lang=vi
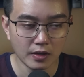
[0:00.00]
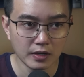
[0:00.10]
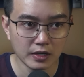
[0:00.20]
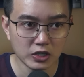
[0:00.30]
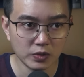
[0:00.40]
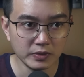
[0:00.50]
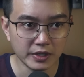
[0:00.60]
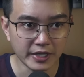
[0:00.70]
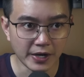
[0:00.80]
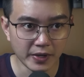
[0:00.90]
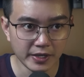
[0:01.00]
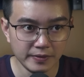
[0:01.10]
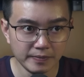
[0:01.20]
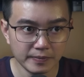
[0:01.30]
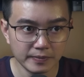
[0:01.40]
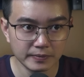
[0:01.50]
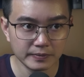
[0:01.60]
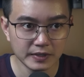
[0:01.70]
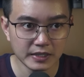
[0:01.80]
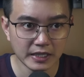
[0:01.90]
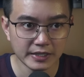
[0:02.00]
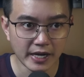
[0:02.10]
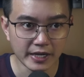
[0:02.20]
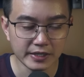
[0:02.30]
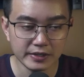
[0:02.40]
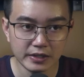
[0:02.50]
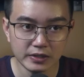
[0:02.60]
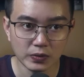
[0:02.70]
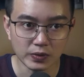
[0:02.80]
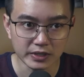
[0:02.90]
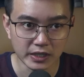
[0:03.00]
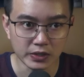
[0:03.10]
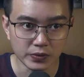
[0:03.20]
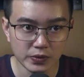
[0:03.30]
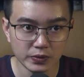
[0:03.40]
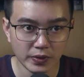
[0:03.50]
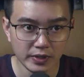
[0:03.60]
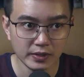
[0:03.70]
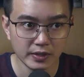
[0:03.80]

Cũng từ dạo ấy, căn nhà chính thức thuộc sở hữu của Thúy,